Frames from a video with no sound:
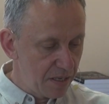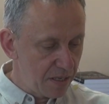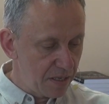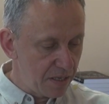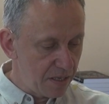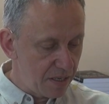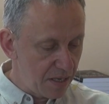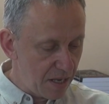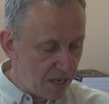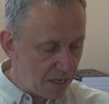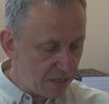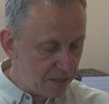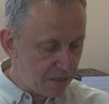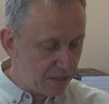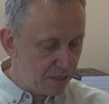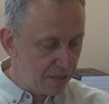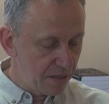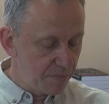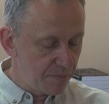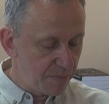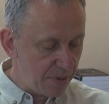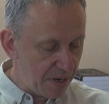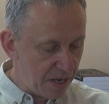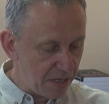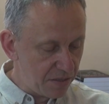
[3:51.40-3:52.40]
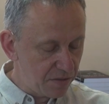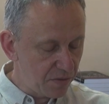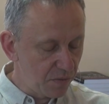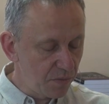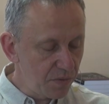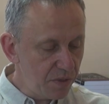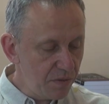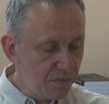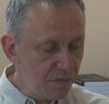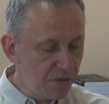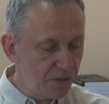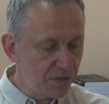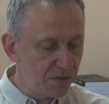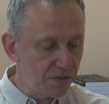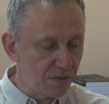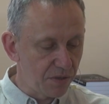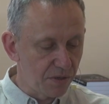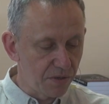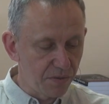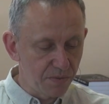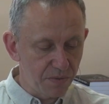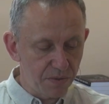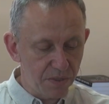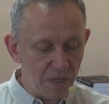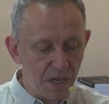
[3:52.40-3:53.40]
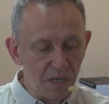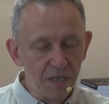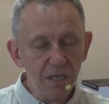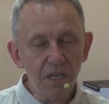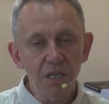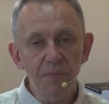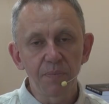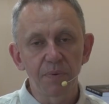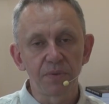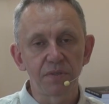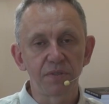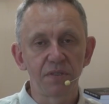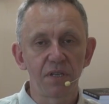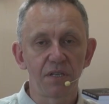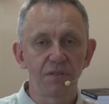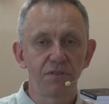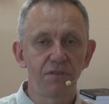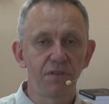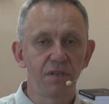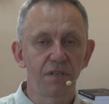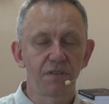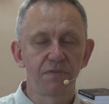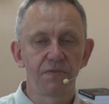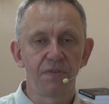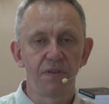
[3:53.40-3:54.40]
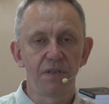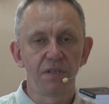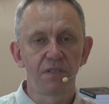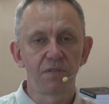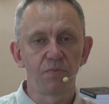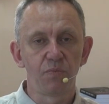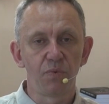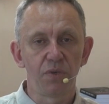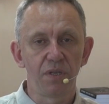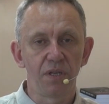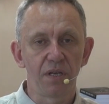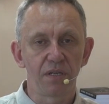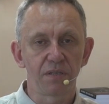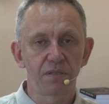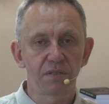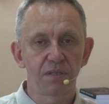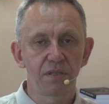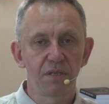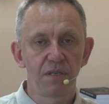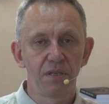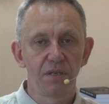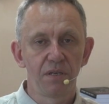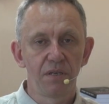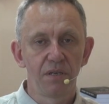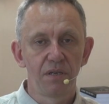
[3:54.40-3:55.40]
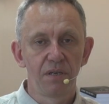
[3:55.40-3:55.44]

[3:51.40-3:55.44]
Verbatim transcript: nad pracą i misją takich postaci jak Felix Młynarski.